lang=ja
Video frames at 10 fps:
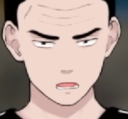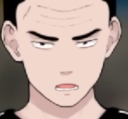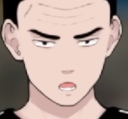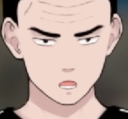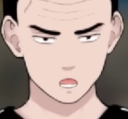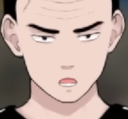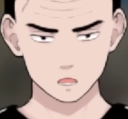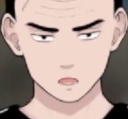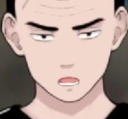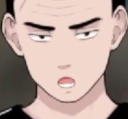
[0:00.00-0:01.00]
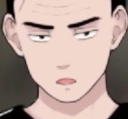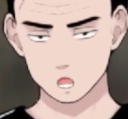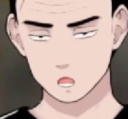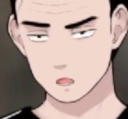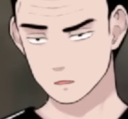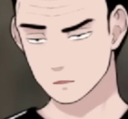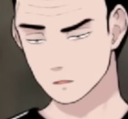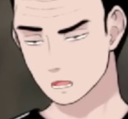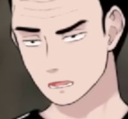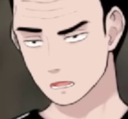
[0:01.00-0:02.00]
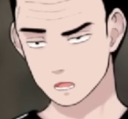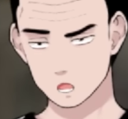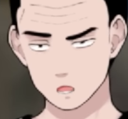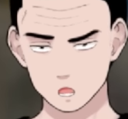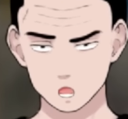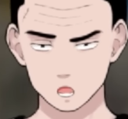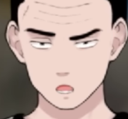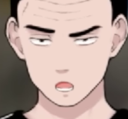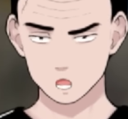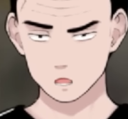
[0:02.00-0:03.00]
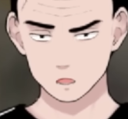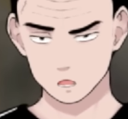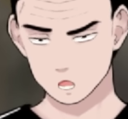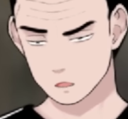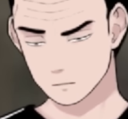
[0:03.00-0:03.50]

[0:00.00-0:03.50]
の子たちがどういうふうな考え方を持ってるかっていうと、